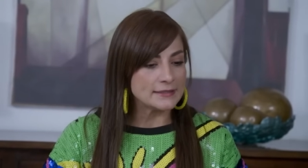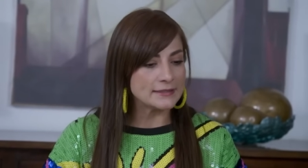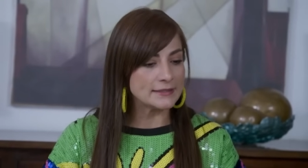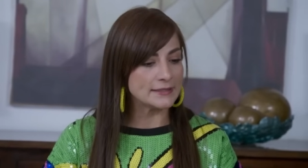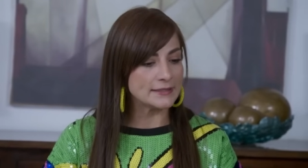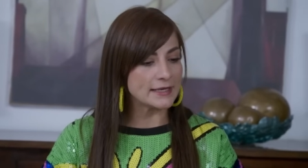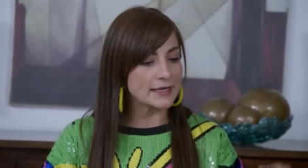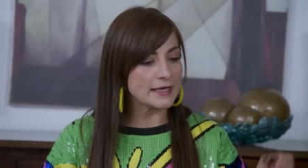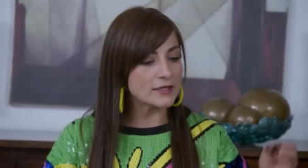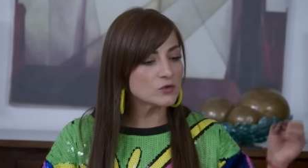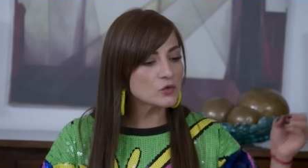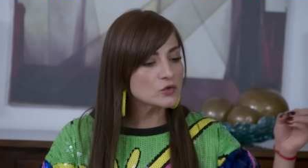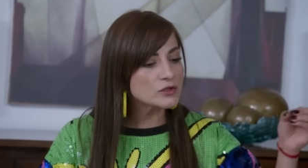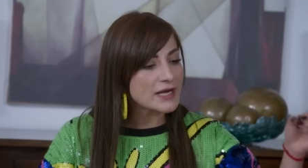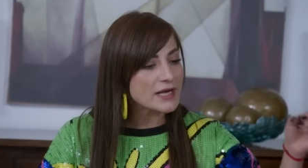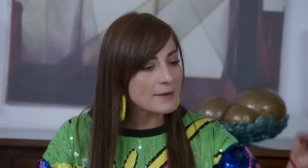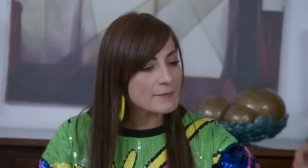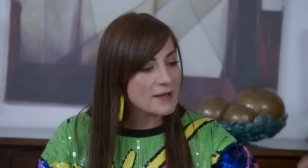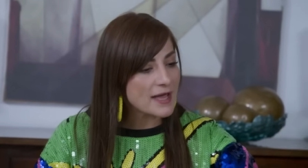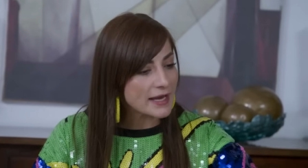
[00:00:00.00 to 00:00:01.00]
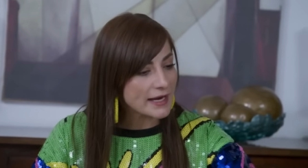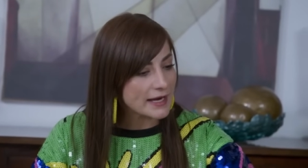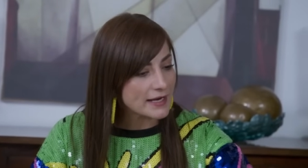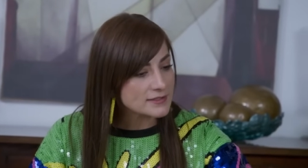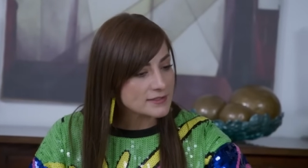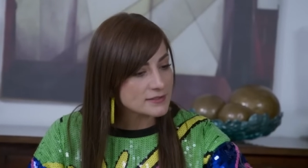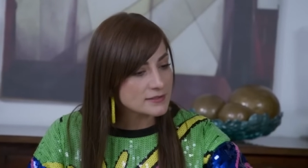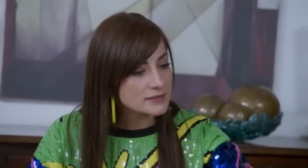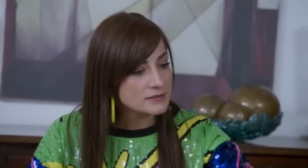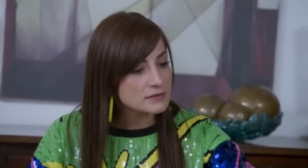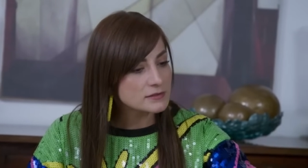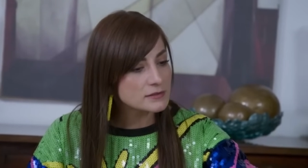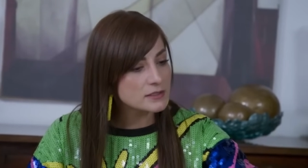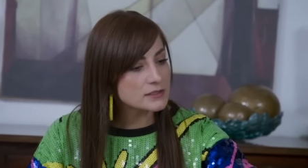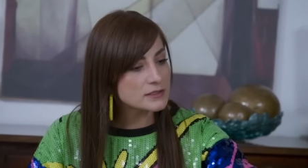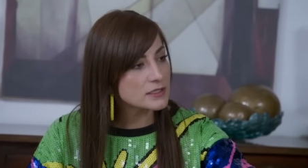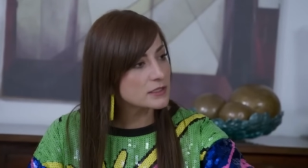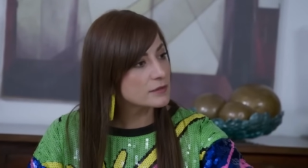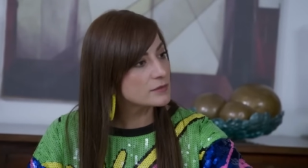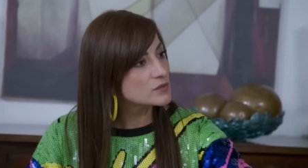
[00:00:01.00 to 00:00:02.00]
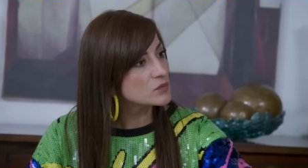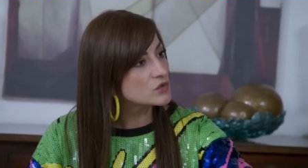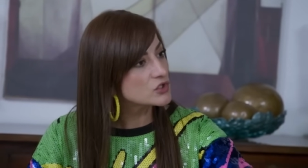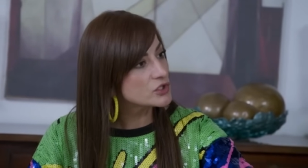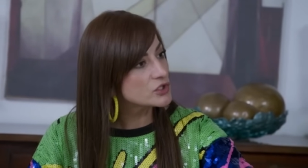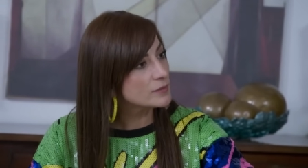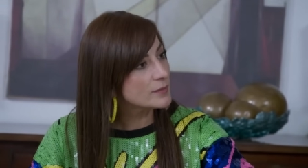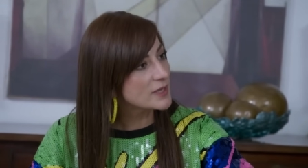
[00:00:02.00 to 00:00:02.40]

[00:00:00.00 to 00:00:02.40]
El día que tú trabajes, te sirves mucho